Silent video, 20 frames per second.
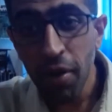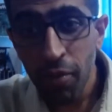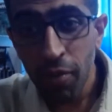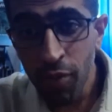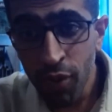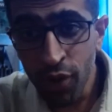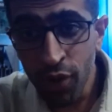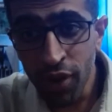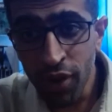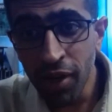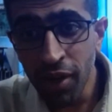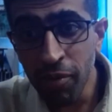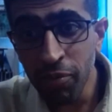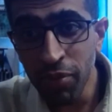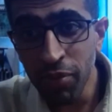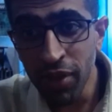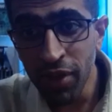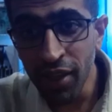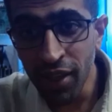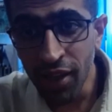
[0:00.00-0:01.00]
मोरा
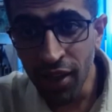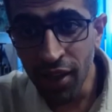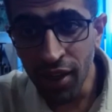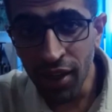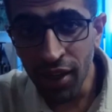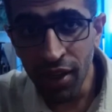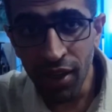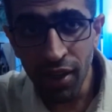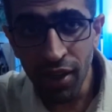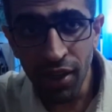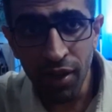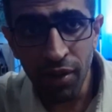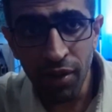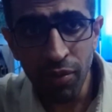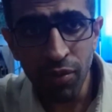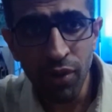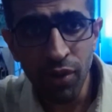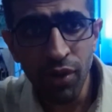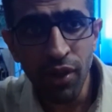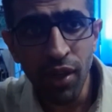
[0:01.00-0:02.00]
पिया
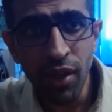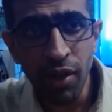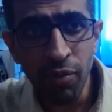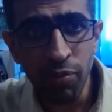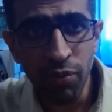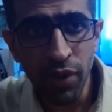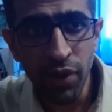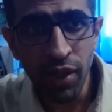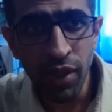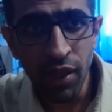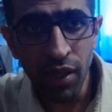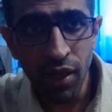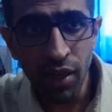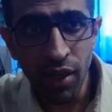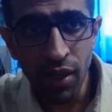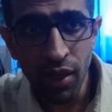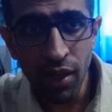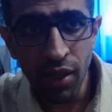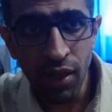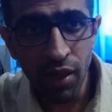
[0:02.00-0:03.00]
मोरा पिया
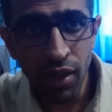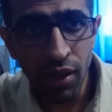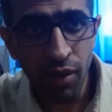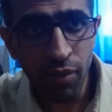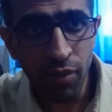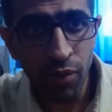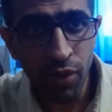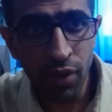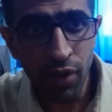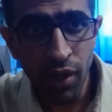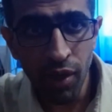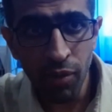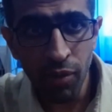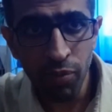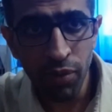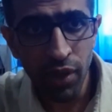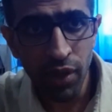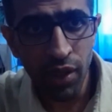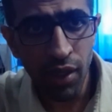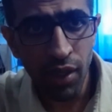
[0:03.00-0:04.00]
मोरा
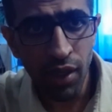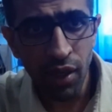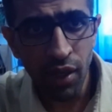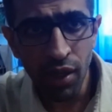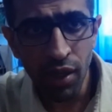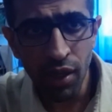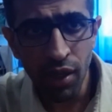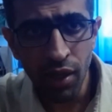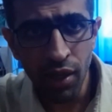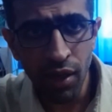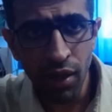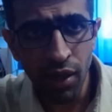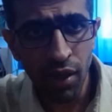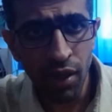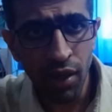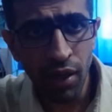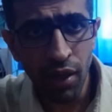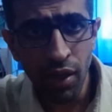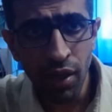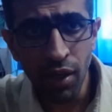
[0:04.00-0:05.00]
पिया
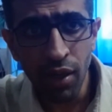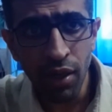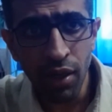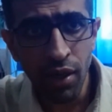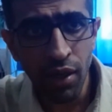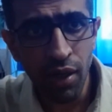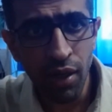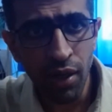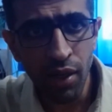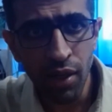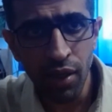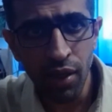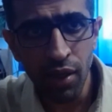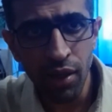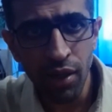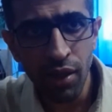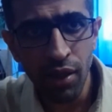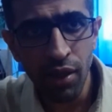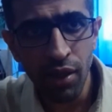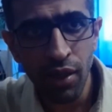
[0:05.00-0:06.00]
है
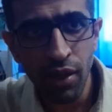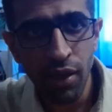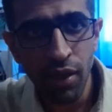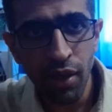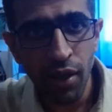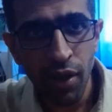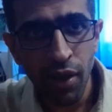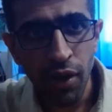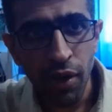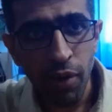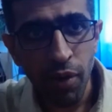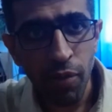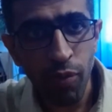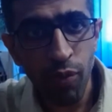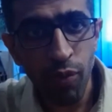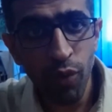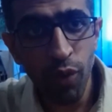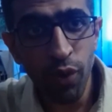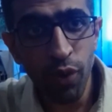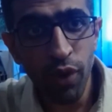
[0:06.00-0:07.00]

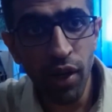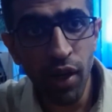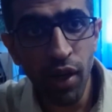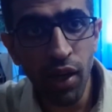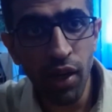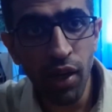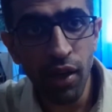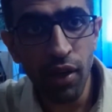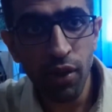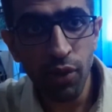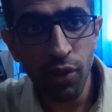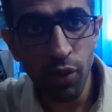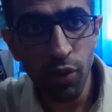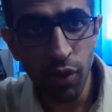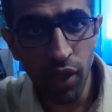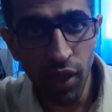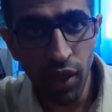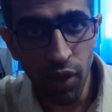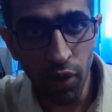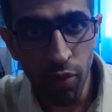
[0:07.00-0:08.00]
मोरा
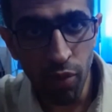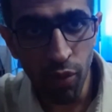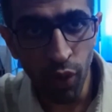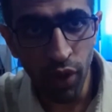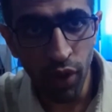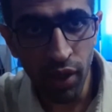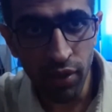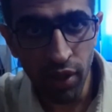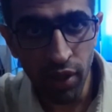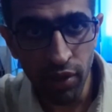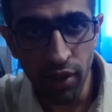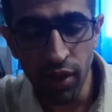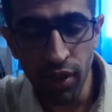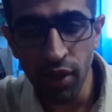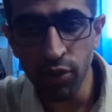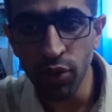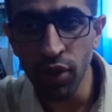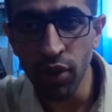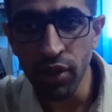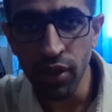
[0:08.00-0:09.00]
उन्हें कोई मॉडल साइंस की
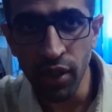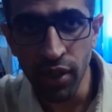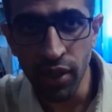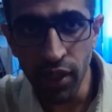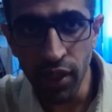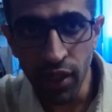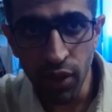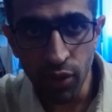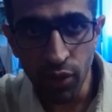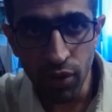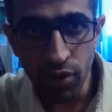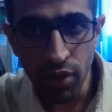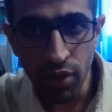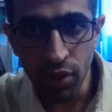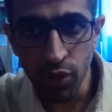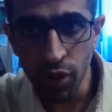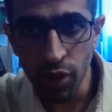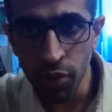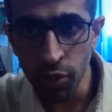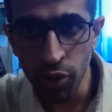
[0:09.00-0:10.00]
क्लास थोड़ी चल रही है करुण सर
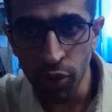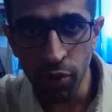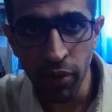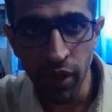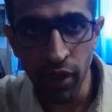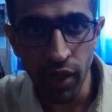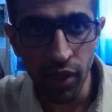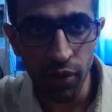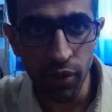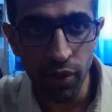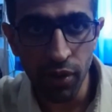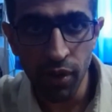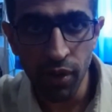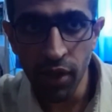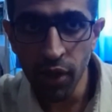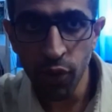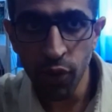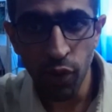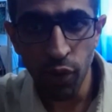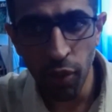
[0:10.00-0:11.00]
जब हमको पढ़ा रहे हो
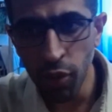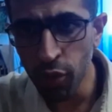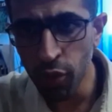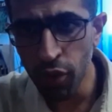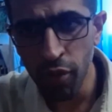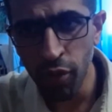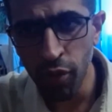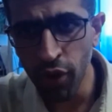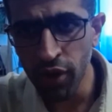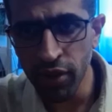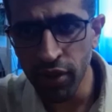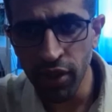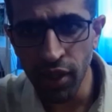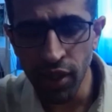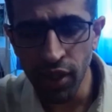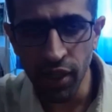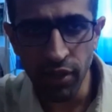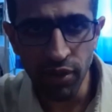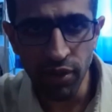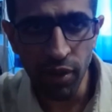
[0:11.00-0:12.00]
तो हमको कोई मॉडल साइंस की
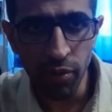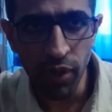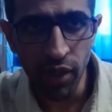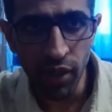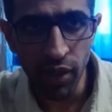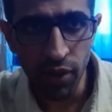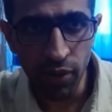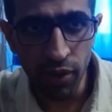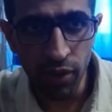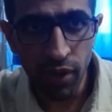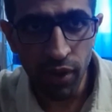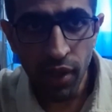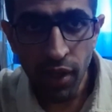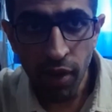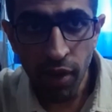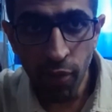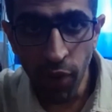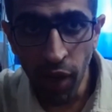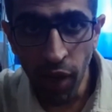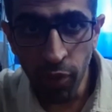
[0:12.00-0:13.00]
क्लास नहीं पढ़ा रहा हूँ
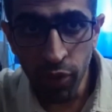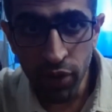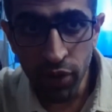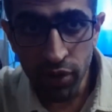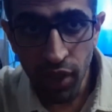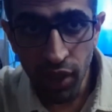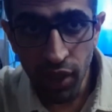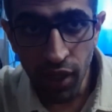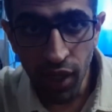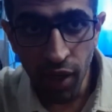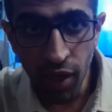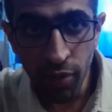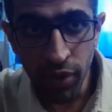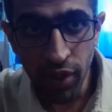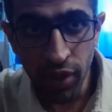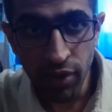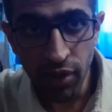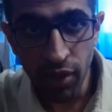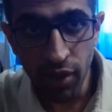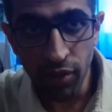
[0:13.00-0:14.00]
मैं आपको इसका नाम
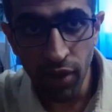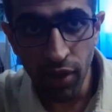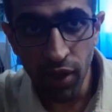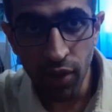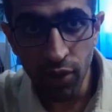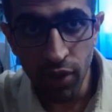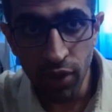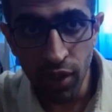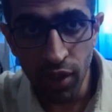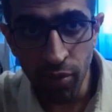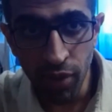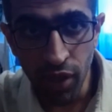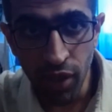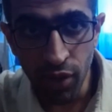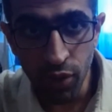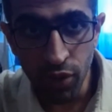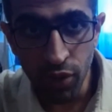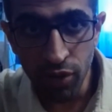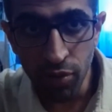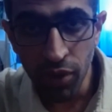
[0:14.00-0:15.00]
याद करवा रहा हूँ नीमा
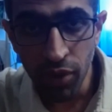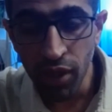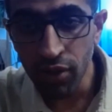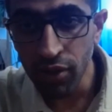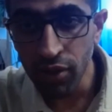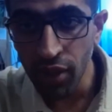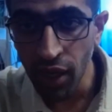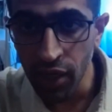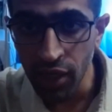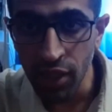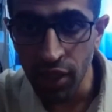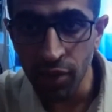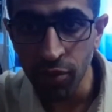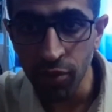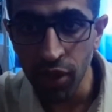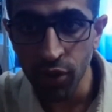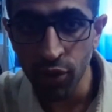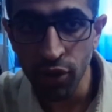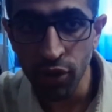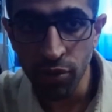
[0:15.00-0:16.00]
टोड्स में सारे
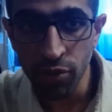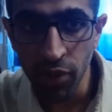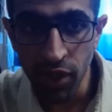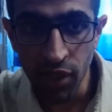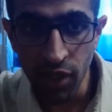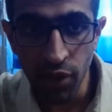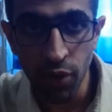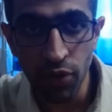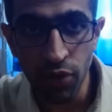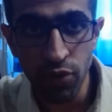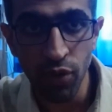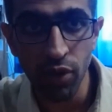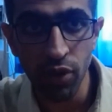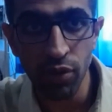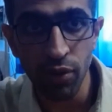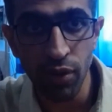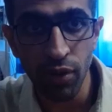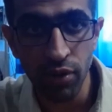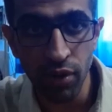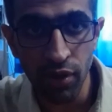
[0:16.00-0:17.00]
नीमा टोड्स में ड्रग ऑफ चॉइस
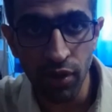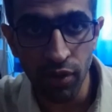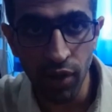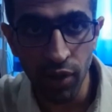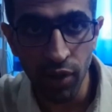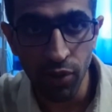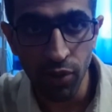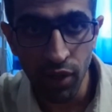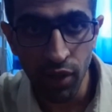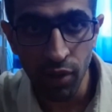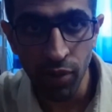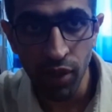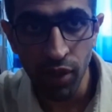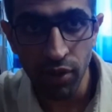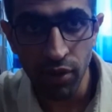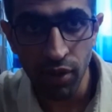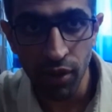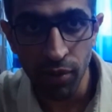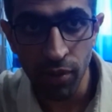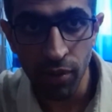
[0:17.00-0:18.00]
कौन सी दवाई होती है भाई
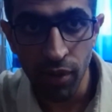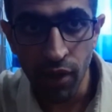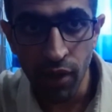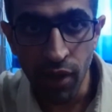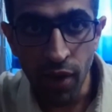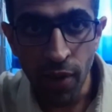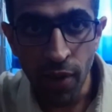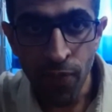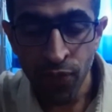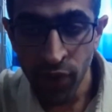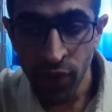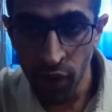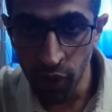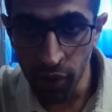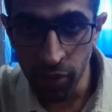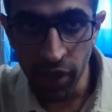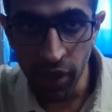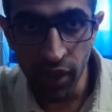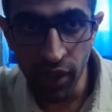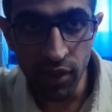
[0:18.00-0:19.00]
साहब और
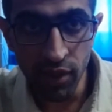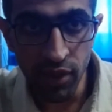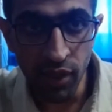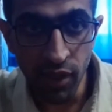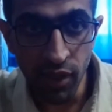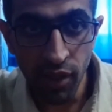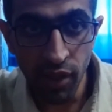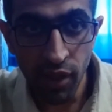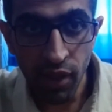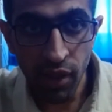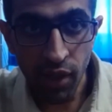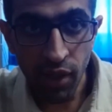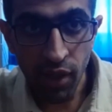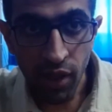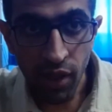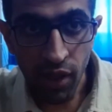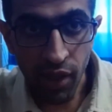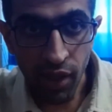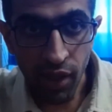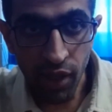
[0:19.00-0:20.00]
बहन जी
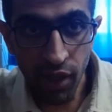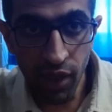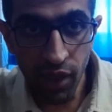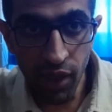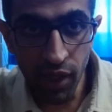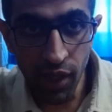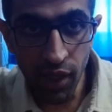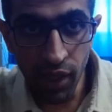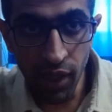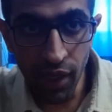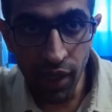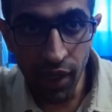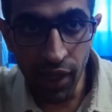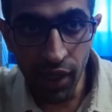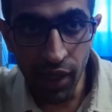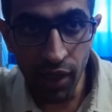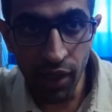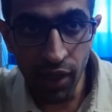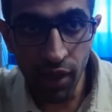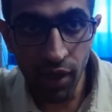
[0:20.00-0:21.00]
ए
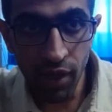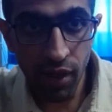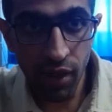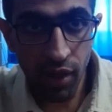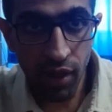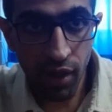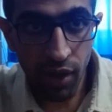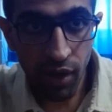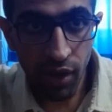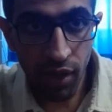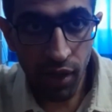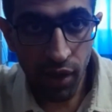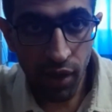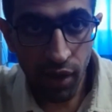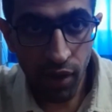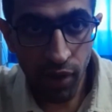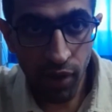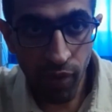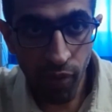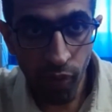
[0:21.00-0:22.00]
एल
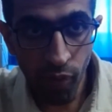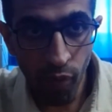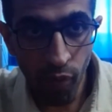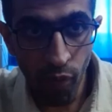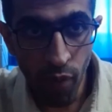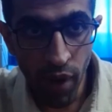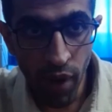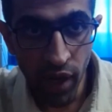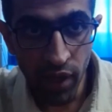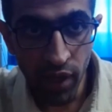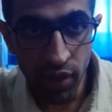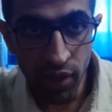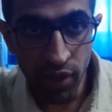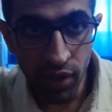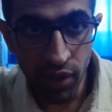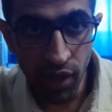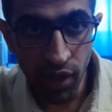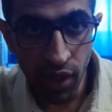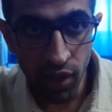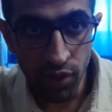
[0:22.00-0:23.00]

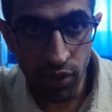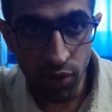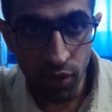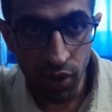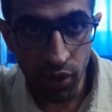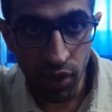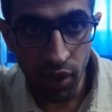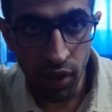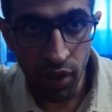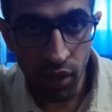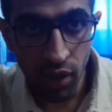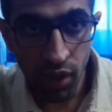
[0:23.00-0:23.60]
बेंडाजोल